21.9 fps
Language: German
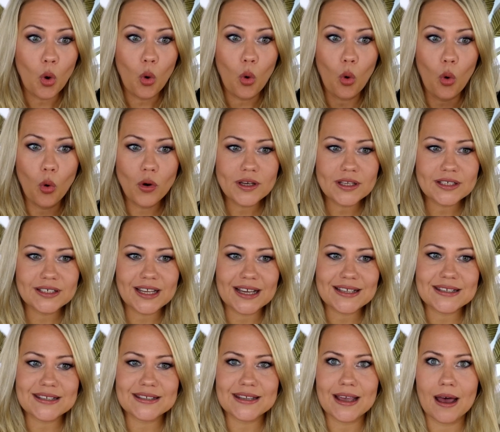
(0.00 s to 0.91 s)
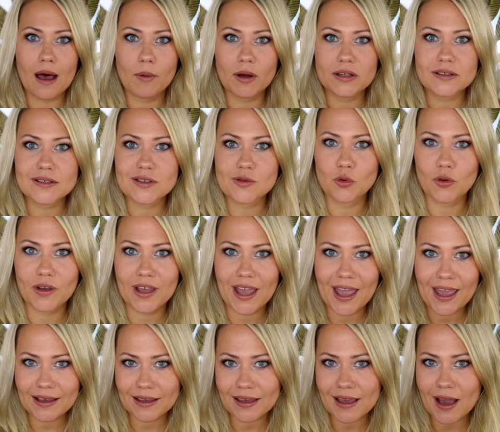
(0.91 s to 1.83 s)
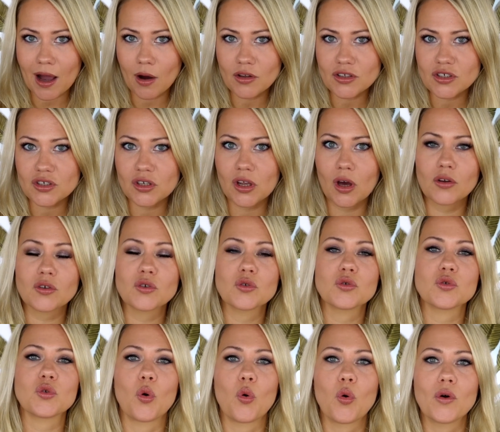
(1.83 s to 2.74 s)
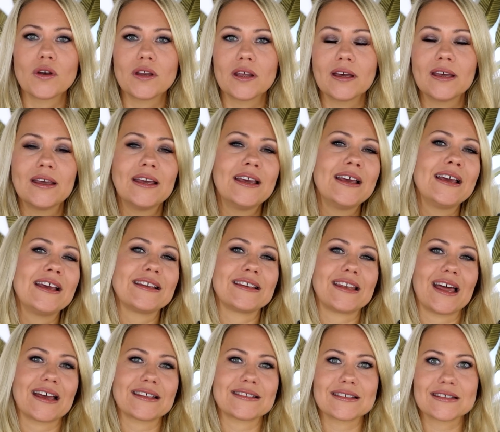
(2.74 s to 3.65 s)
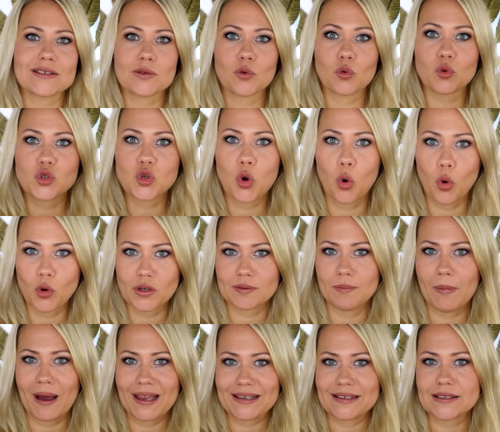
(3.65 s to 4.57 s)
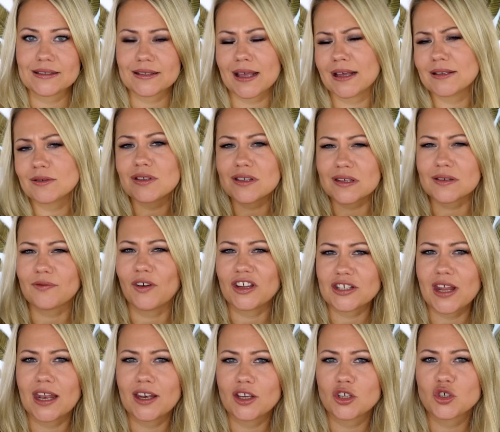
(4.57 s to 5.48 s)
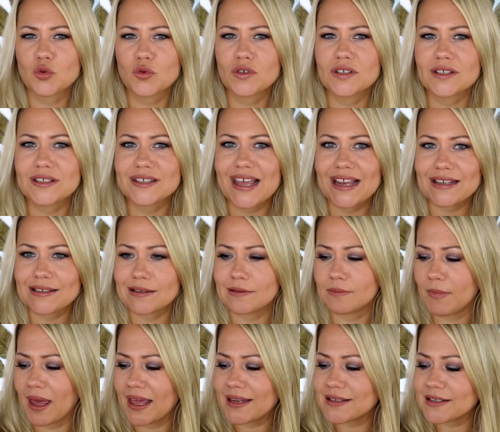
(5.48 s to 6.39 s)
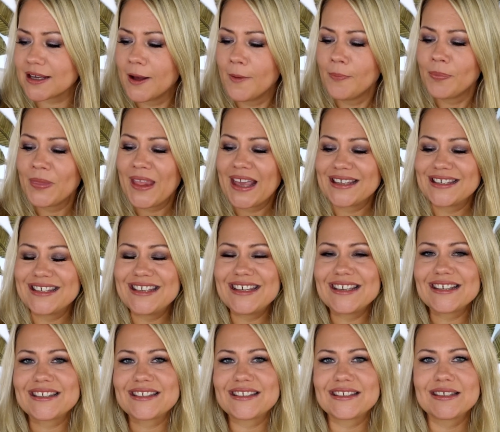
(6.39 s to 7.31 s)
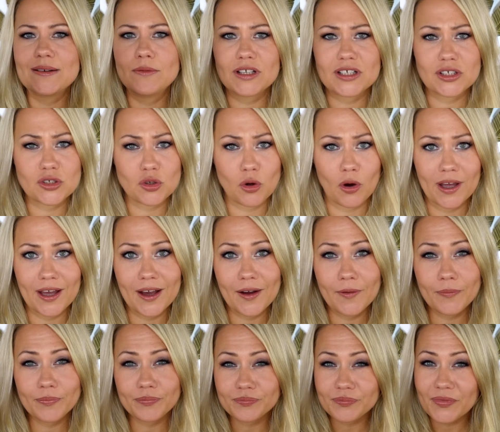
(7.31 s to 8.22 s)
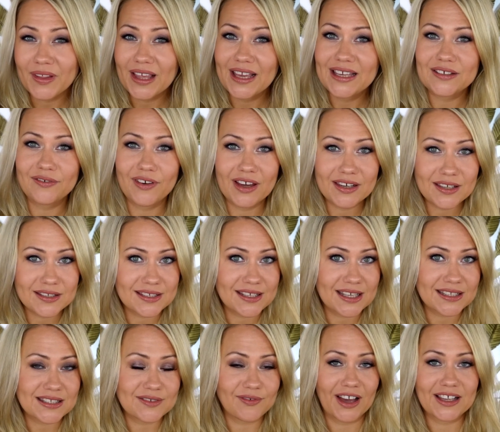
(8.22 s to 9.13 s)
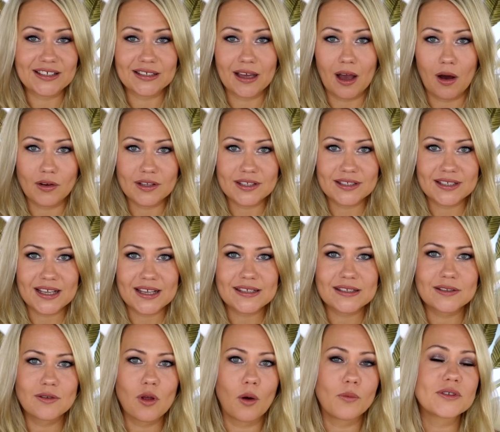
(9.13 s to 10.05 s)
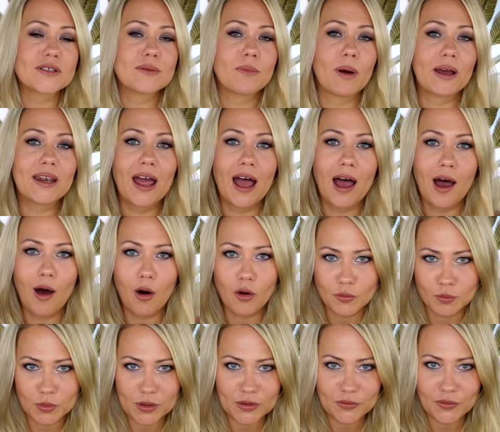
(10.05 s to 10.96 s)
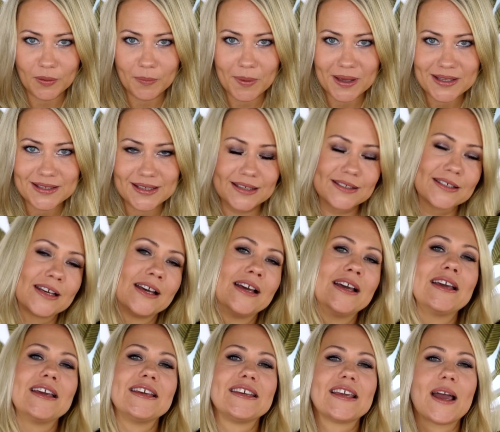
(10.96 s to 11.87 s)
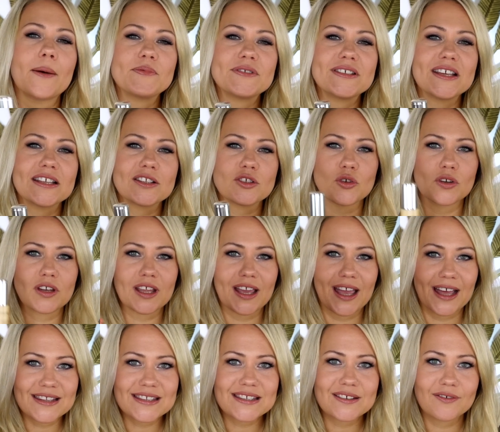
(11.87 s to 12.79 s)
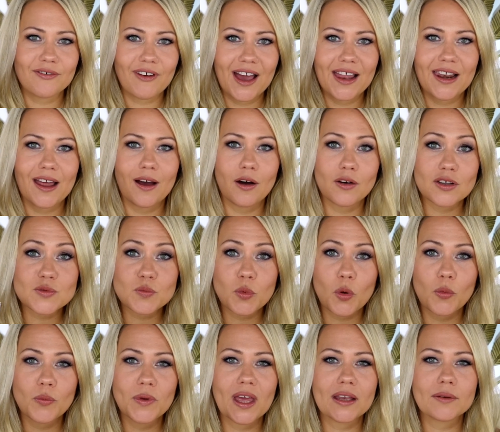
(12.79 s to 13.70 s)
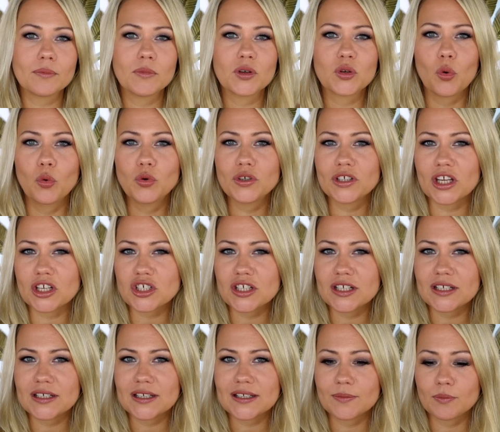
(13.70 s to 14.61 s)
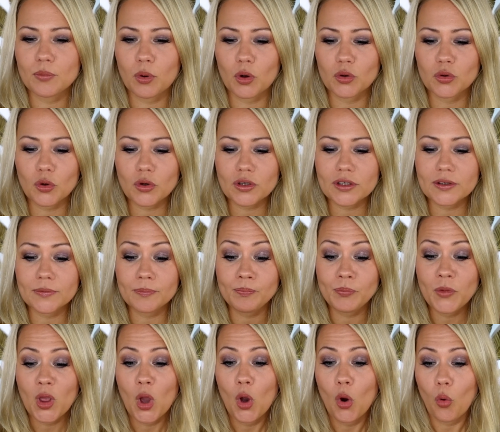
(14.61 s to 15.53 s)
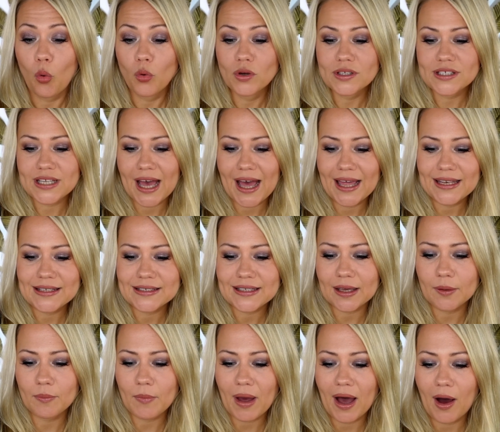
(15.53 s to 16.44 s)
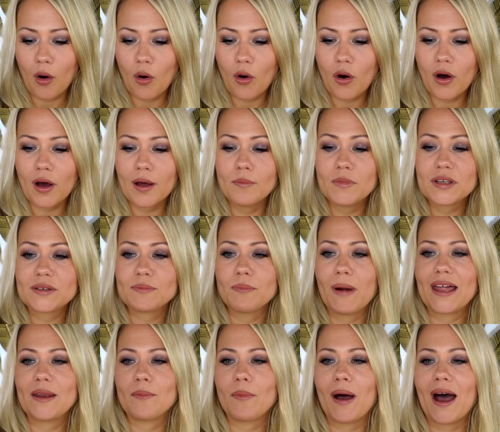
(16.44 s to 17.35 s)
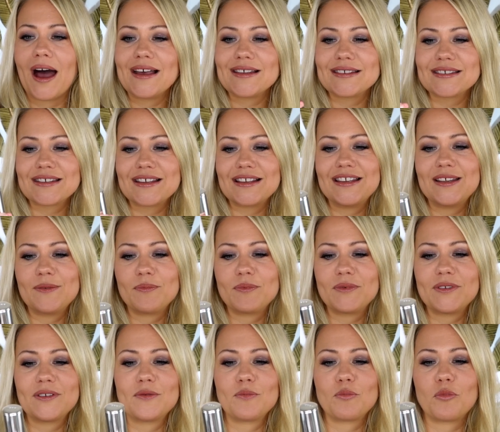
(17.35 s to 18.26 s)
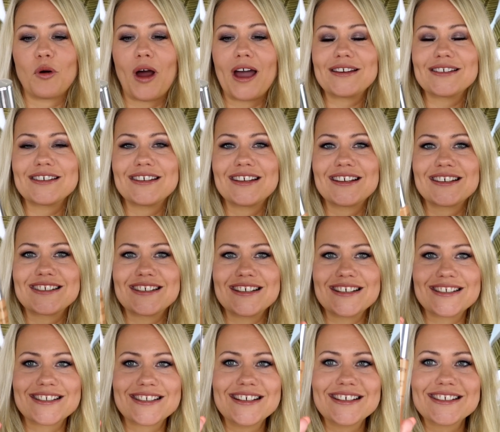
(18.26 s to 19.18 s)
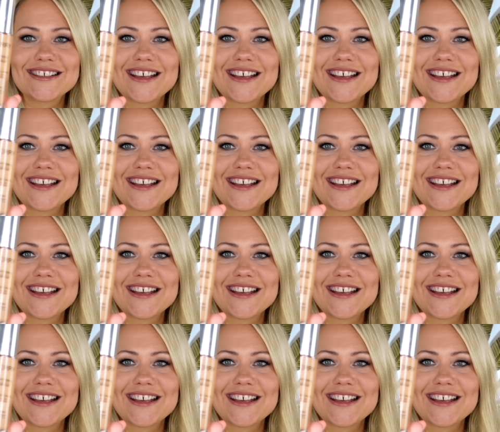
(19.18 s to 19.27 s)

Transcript: ohne dass es aber zu cakey ausschaut und ohne, dass es so totmatt ist. Also es ist wahrscheinlich schon ein Satin Matte. Die ist ziemlich teuer. Ich werde sie jetzt weiter austesten, ob sie mein Hautbild verbessert. Ich habe sie jetzt schon eine ganze Weile ausprobiert mit unterschiedlichen Produkten, unter anderem auch mit meinem heiß geliebten Brightening CC